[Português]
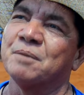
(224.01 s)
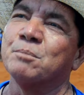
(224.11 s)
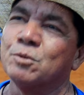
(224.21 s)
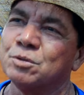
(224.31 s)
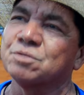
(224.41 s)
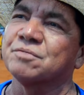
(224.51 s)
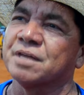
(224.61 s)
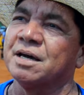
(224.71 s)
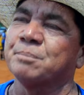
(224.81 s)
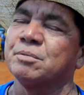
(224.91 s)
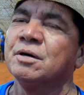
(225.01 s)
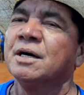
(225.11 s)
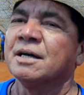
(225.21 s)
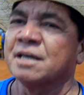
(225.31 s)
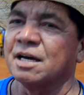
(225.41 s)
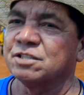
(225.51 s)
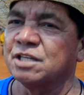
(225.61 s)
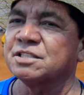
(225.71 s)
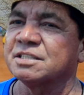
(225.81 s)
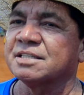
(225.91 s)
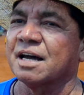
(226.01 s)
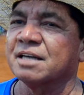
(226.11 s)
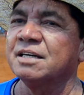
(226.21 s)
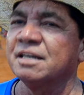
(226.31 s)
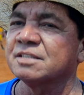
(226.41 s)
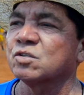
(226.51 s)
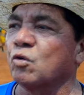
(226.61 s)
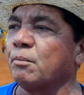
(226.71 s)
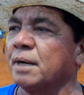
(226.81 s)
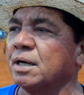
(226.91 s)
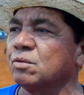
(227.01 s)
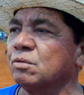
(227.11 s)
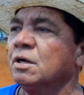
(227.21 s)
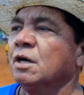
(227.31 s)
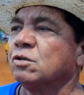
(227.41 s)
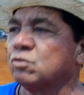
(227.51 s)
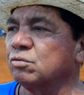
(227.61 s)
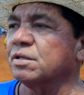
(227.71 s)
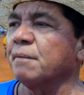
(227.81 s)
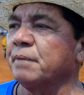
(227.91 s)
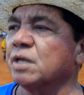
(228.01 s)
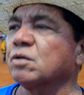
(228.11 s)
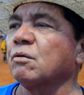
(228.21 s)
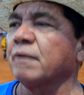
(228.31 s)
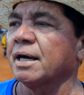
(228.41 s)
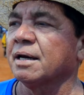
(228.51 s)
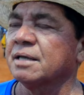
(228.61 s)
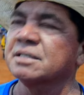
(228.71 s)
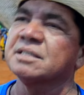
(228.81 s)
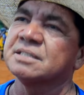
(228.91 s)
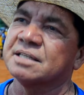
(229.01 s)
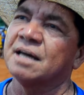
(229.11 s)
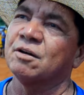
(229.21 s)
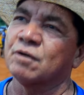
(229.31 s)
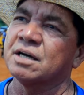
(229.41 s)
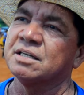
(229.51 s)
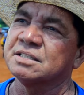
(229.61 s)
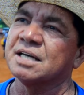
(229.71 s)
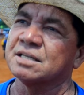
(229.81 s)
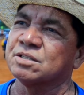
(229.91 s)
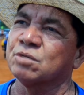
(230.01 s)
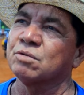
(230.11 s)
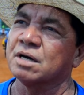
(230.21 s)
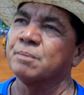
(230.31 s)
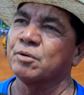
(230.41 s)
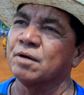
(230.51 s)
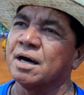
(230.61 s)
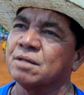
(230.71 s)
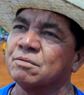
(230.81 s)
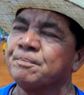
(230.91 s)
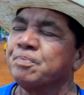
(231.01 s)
É muito tempo que a gente está aqui nesse comando, juntamente com o Erlando, que está na organização do campeonato